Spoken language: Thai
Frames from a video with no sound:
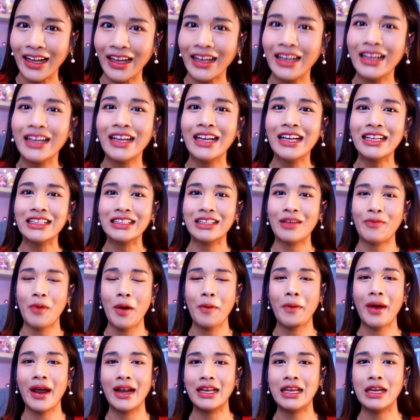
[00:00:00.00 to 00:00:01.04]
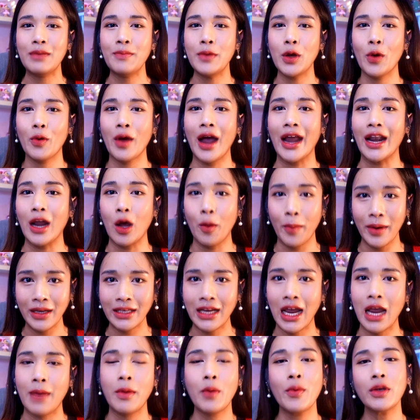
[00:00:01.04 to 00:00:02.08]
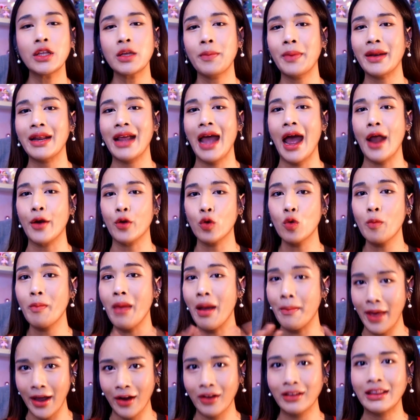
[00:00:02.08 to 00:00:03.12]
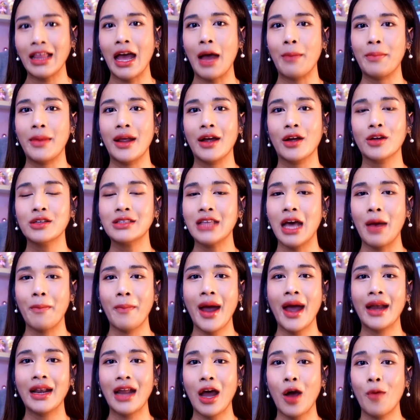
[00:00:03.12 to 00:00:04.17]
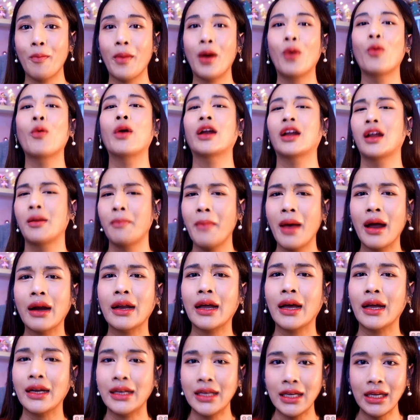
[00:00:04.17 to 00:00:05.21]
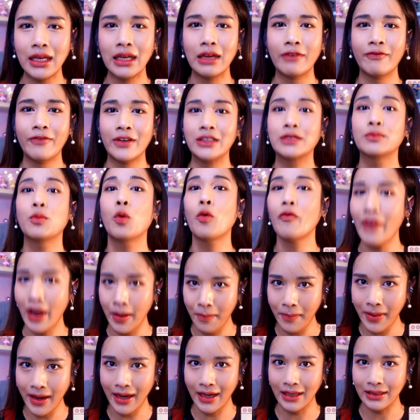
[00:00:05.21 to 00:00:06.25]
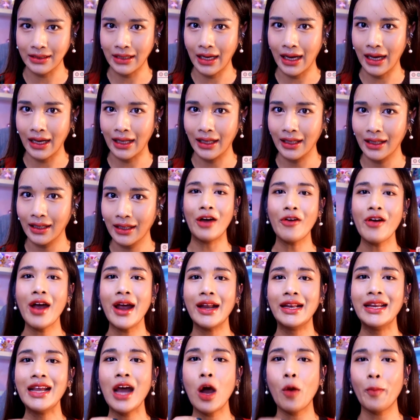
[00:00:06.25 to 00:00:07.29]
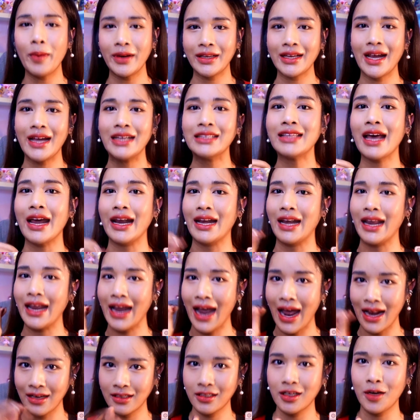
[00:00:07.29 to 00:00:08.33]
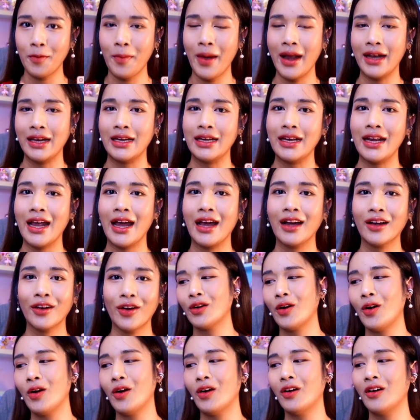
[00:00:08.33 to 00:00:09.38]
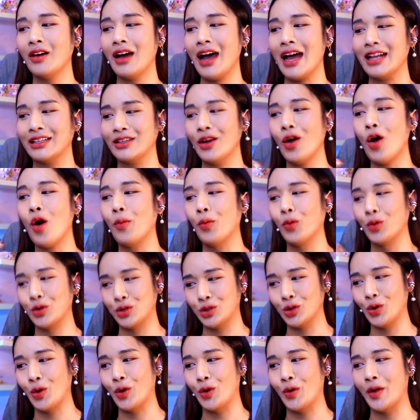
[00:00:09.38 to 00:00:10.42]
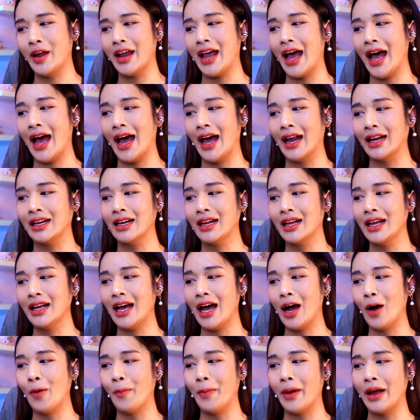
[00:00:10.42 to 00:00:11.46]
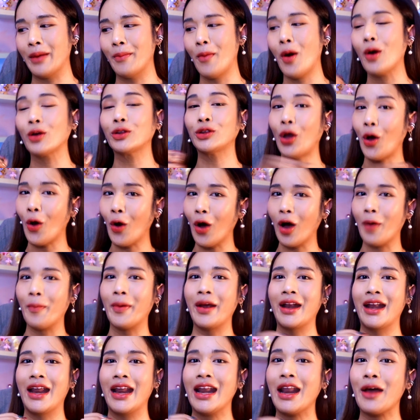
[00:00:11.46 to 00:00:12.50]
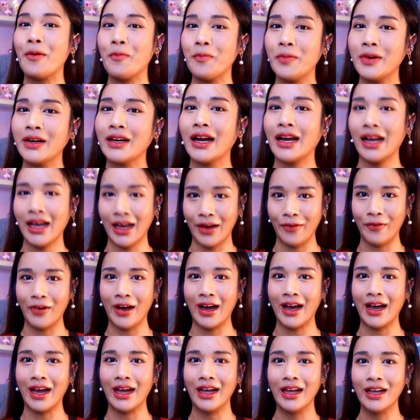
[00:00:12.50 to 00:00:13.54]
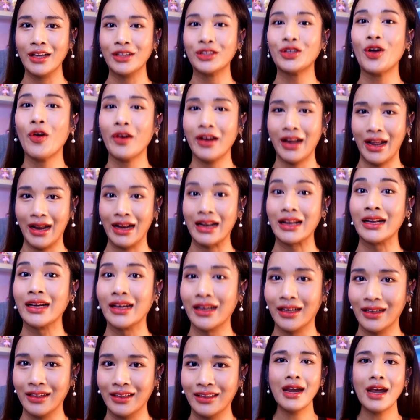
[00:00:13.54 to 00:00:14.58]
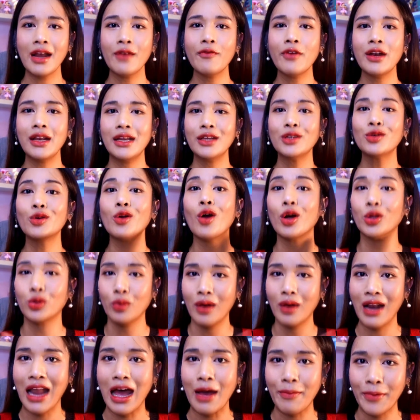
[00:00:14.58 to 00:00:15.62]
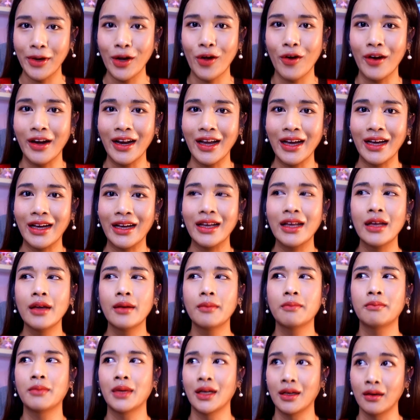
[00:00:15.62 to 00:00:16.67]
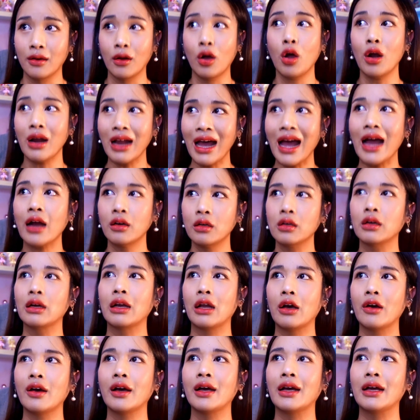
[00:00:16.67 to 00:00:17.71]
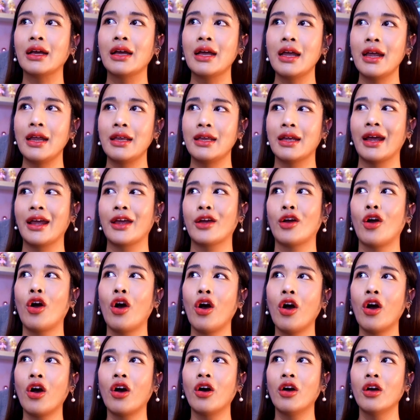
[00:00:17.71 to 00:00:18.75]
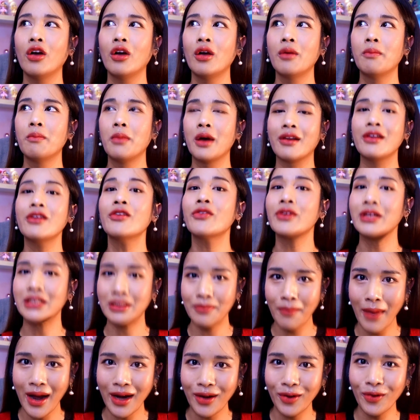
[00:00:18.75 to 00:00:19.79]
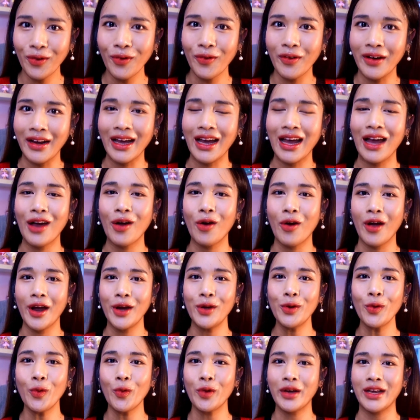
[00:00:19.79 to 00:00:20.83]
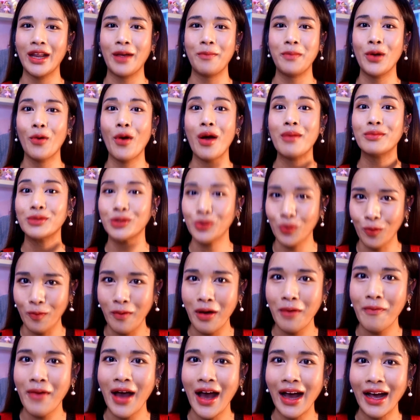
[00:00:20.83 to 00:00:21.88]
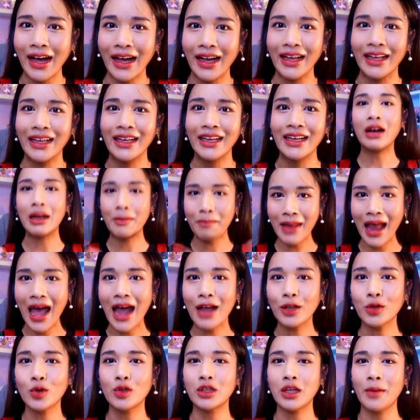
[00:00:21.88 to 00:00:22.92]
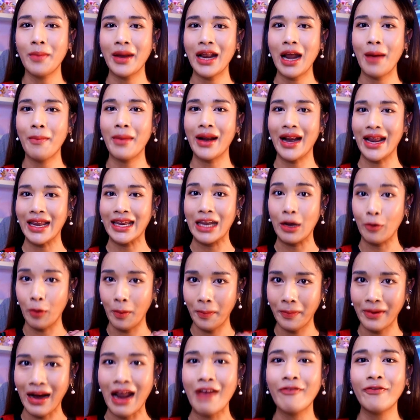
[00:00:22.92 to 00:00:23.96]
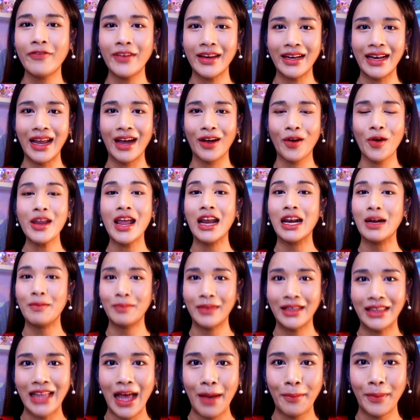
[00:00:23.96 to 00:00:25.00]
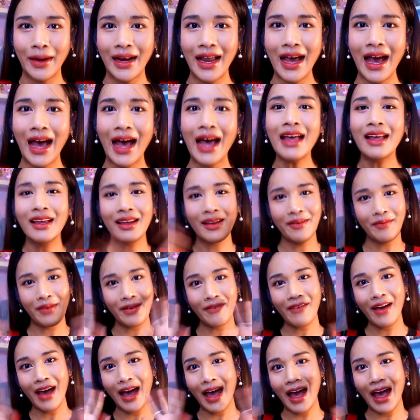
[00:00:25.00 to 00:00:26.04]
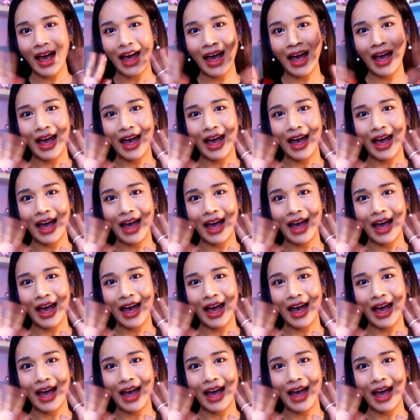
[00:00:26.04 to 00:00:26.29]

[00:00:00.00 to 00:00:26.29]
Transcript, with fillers: คะสำหรับใครที่มีโอกาสเอาไปใช้ไม่ว่าจะเป็นงานรูปแบบใดก็ตามเนี่ยก็สามารถเอามาอวดกันบ้างนะที่ Facebook Fanpage ค่ะแล้วใครที่เอาไปใช้ใส่ในงานเชิงพาณิชย์เนี่ยก็อาจจะขอบคุณชนโดยการเอาไปบอกต่อเอาไปแนะนำเพื่อนค่ะว่าช่องเนี่ยเลิศงั้นวันนี้ชนขอตัวลาไปก่อนนะคะมันค่อนข้างดึกแล้วค่ะยังไงก็ Merry Christmas ทุกคนนะคะขอให้ทุกคนเนี่ยมีความสุขมากๆค่ะคลิปหน้าชนจะมาทำอะไรเกี่ยวกับกราฟิกเนี่ยก็อย่าลืมติดตามกันนะคะบ๊ายบาย